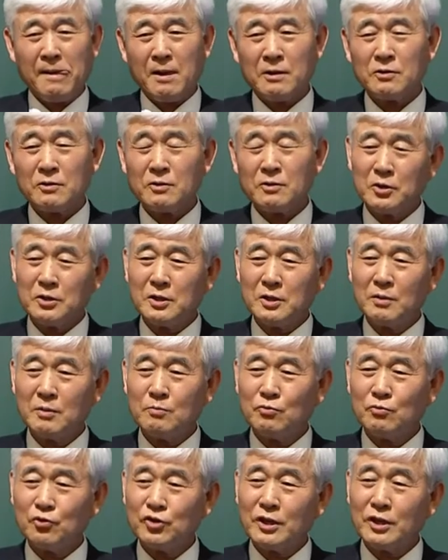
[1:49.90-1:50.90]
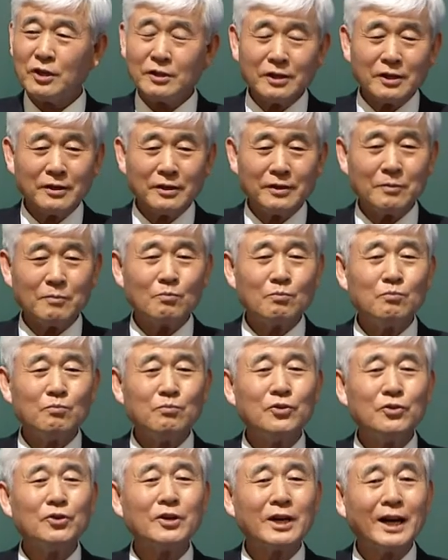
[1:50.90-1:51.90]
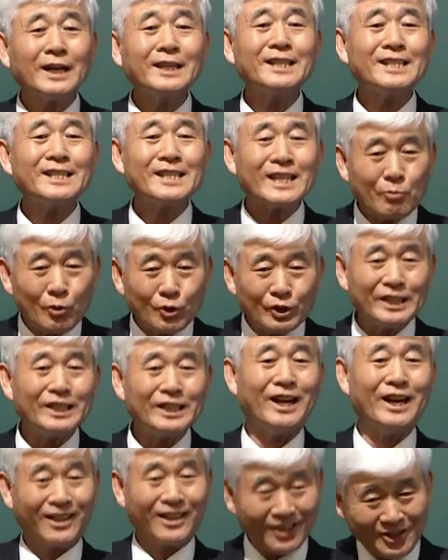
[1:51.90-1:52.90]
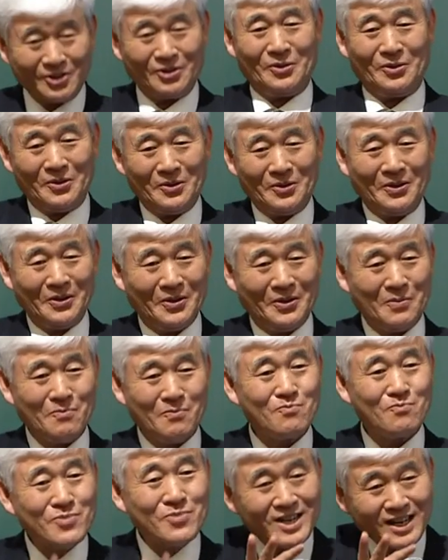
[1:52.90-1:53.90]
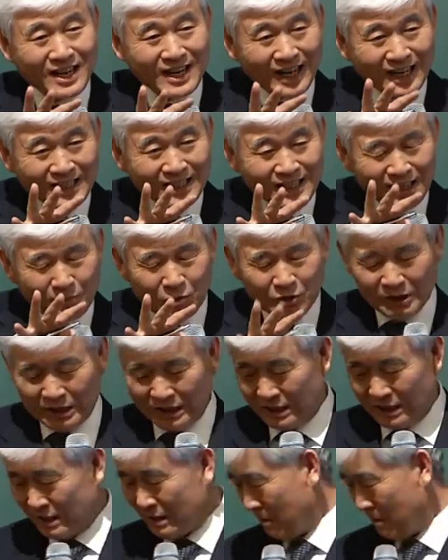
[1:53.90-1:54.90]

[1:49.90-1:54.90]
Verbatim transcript: 그러면 이제 문제는 이거예요. 뭐가 자본이냐? 그렇죠. 뭐가 자본이냐?